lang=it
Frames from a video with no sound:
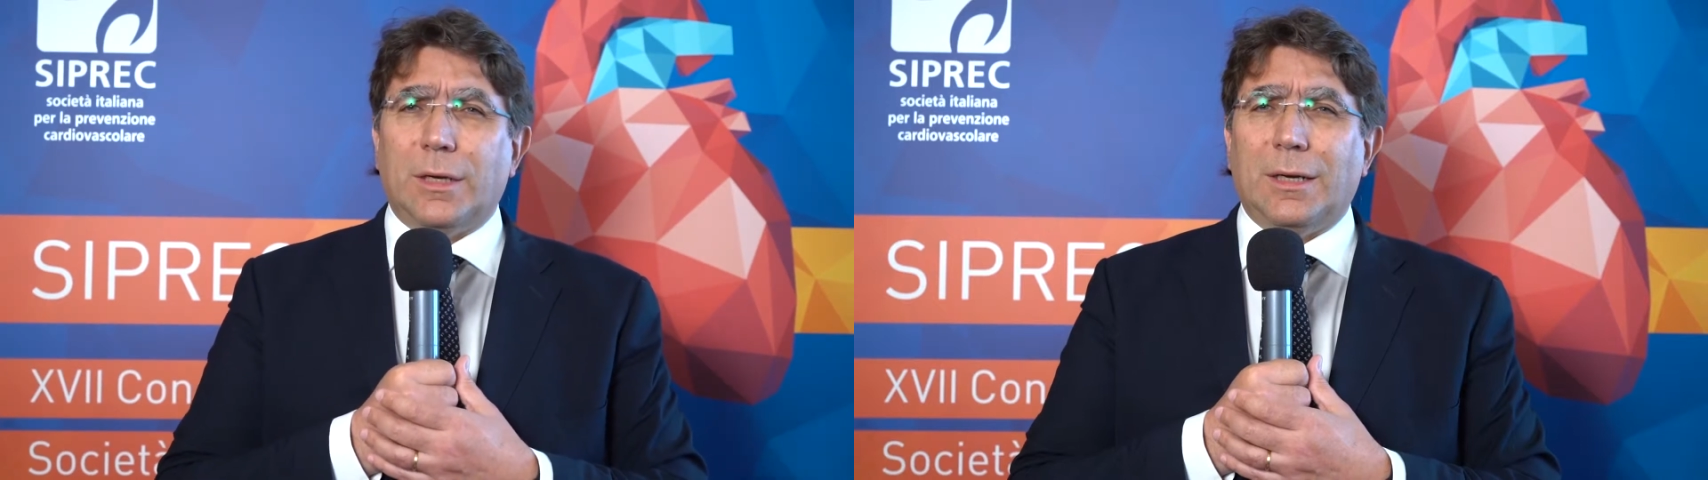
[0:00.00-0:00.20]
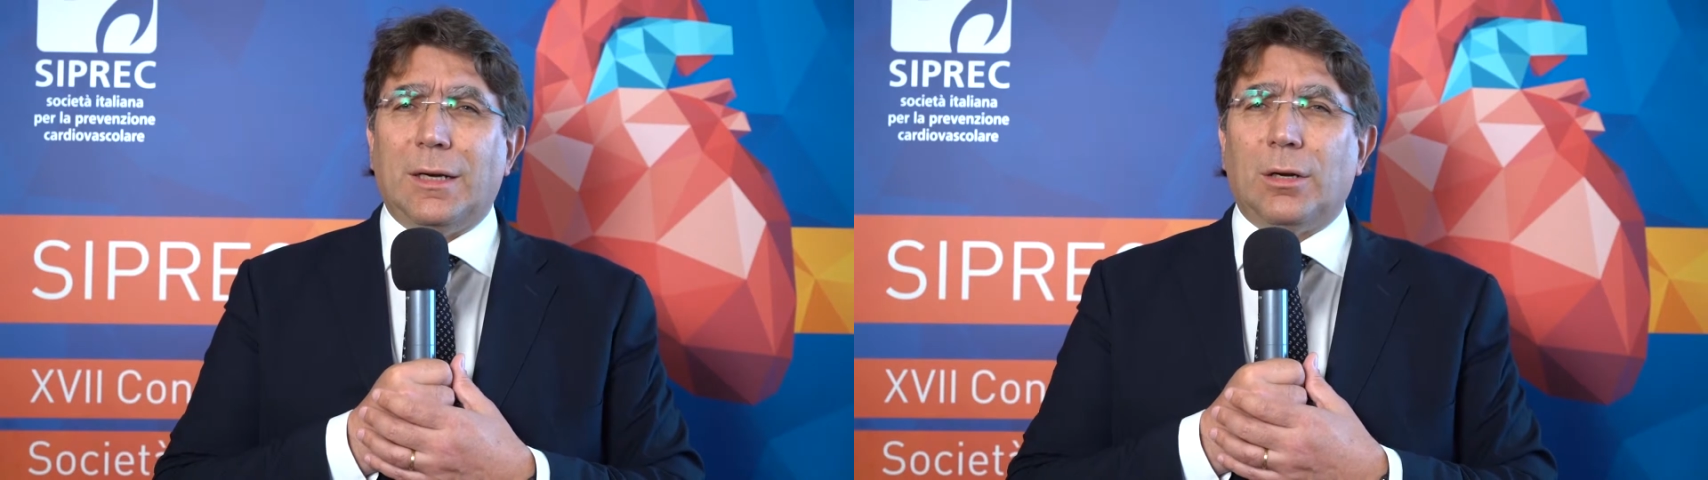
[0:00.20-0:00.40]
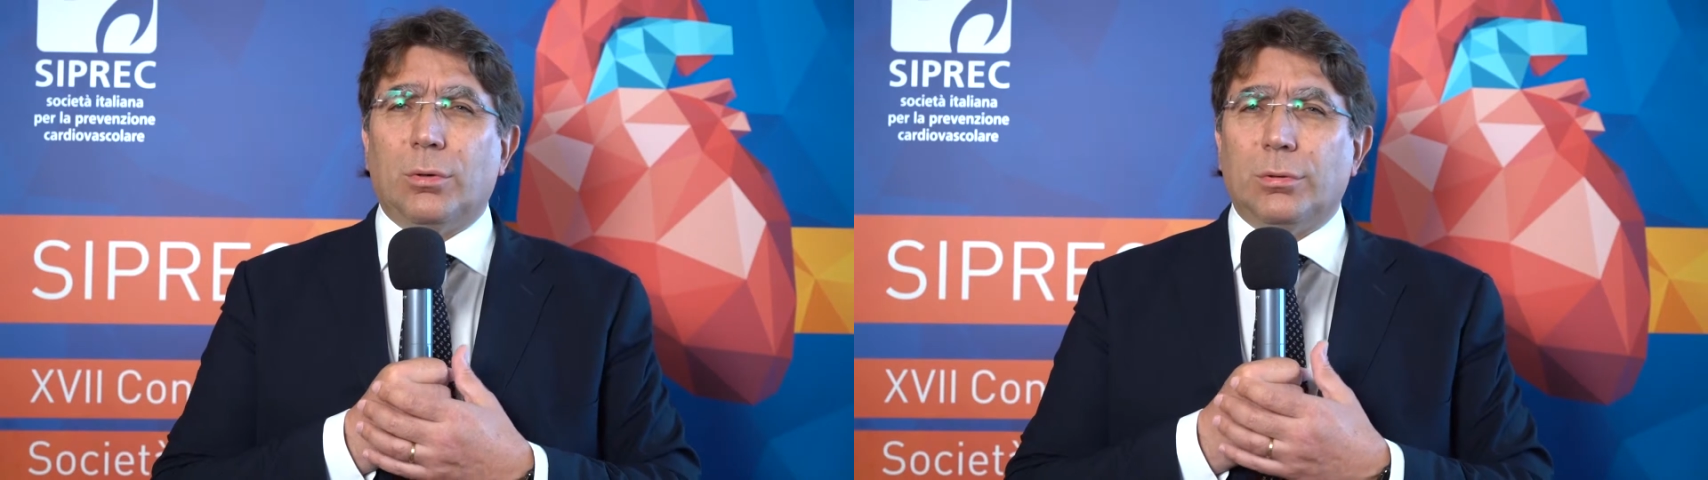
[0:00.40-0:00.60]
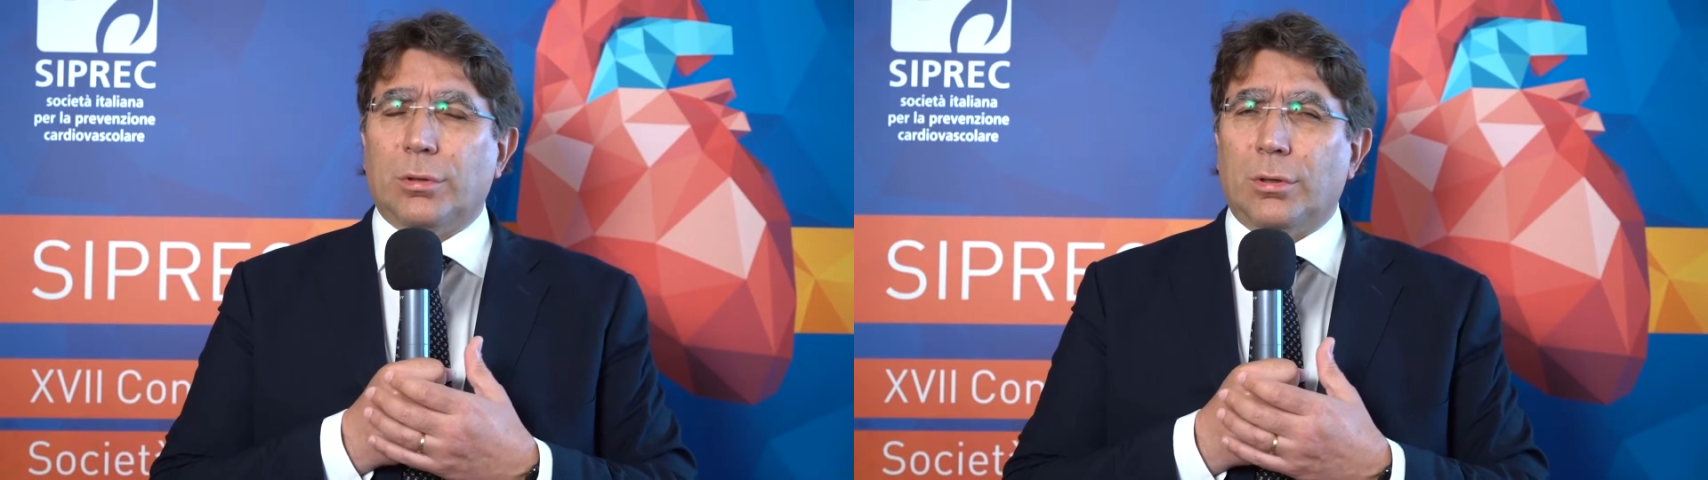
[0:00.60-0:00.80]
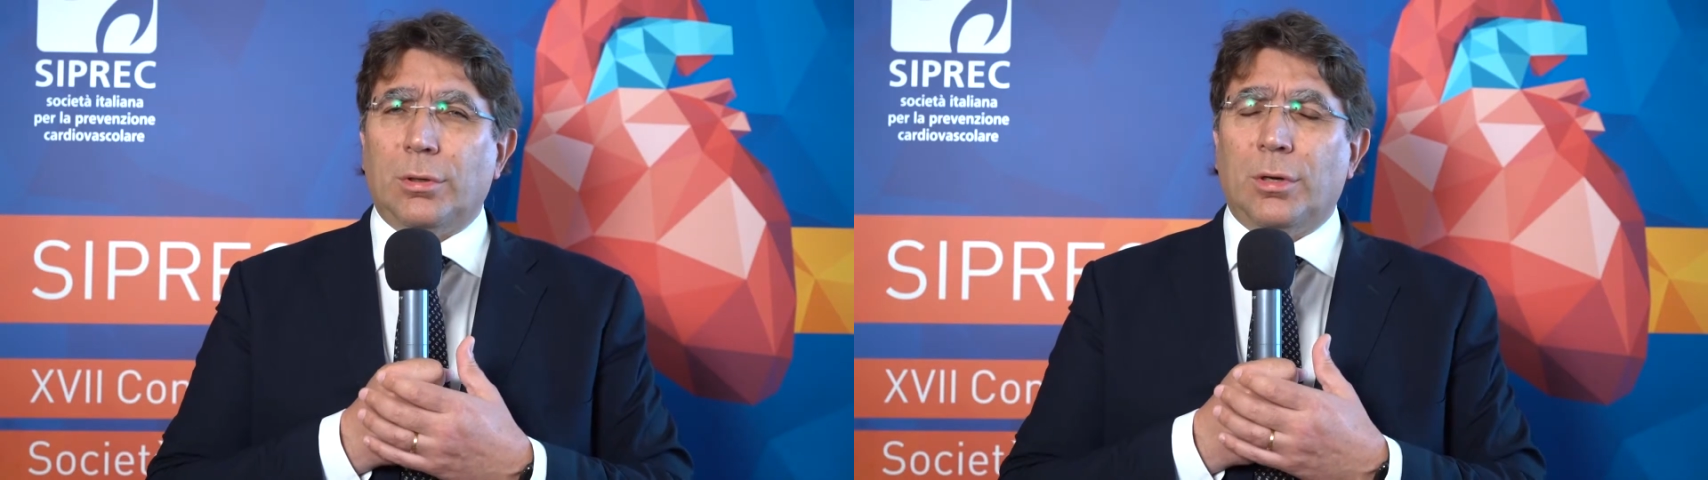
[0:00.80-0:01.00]
che nel
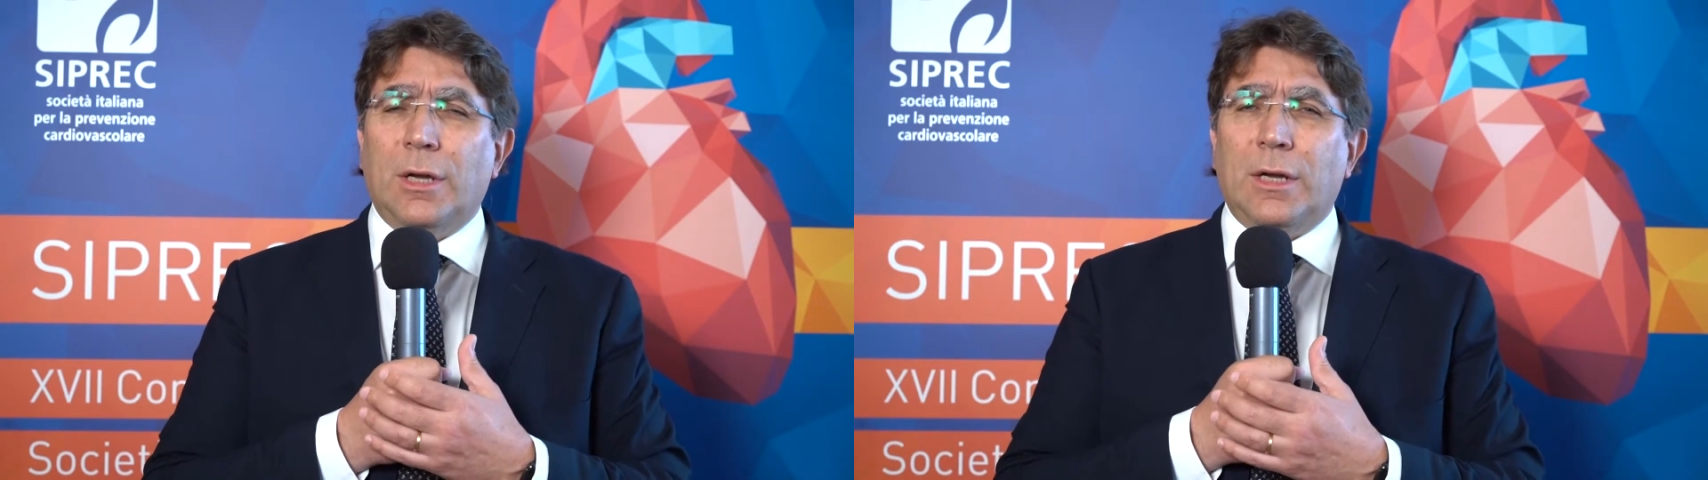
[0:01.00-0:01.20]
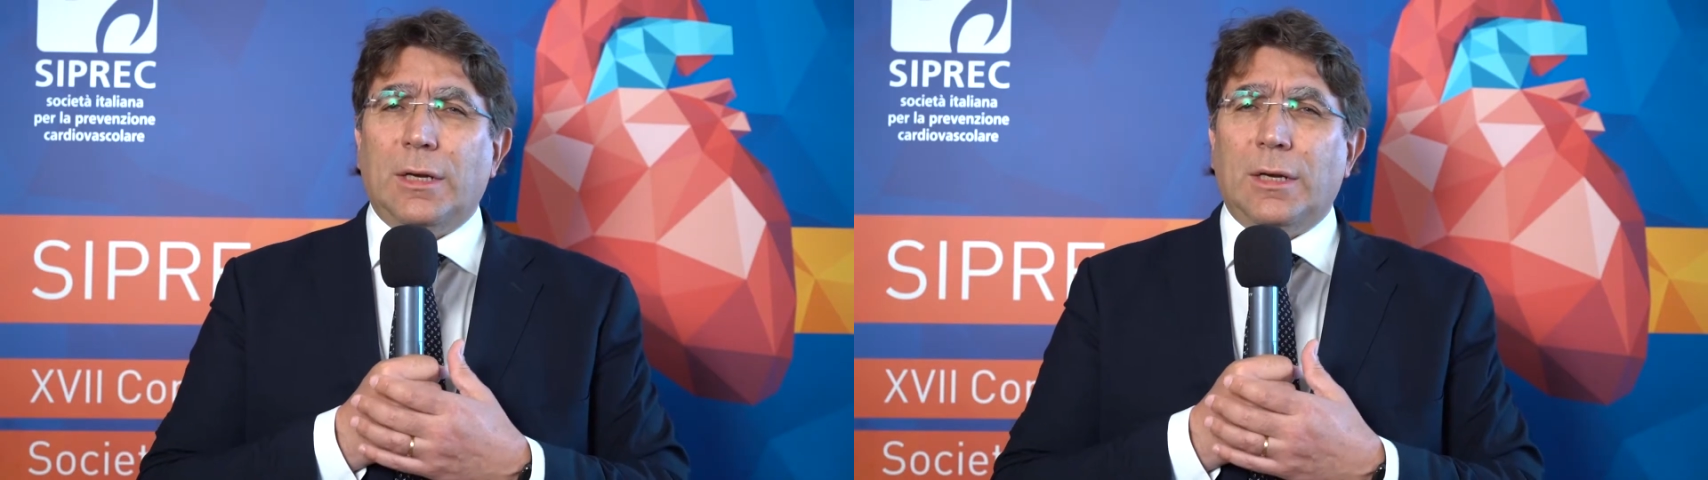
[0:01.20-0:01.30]
controllo